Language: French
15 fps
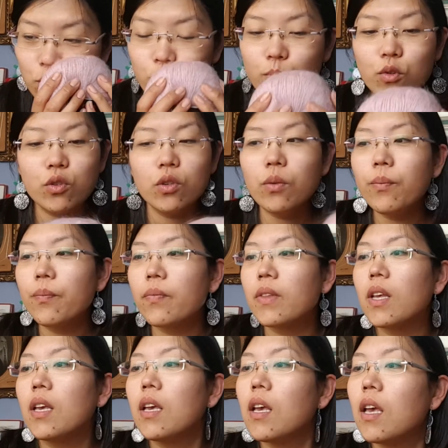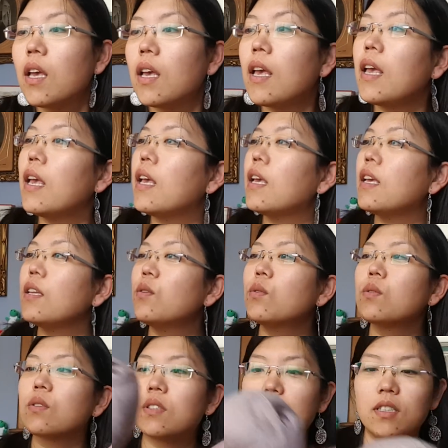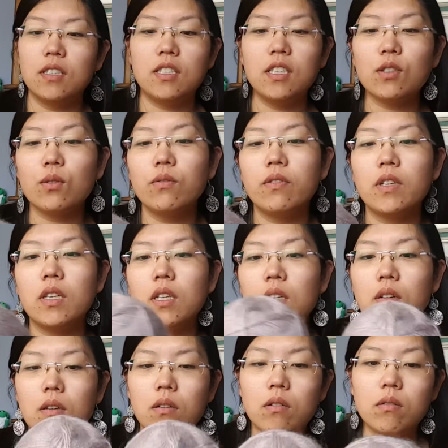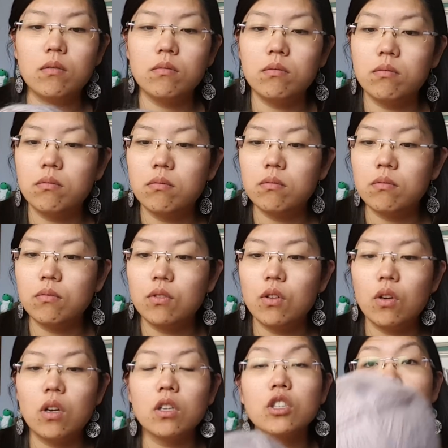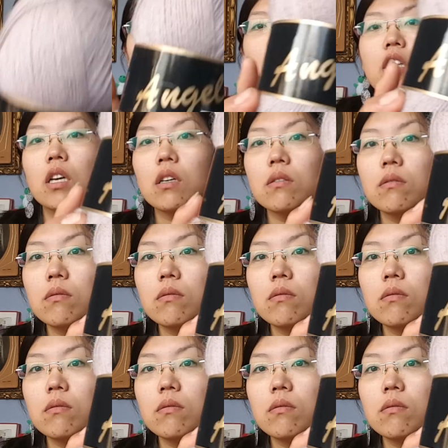du pluchu. Et donc, j'ai trouvé de l'Angelina.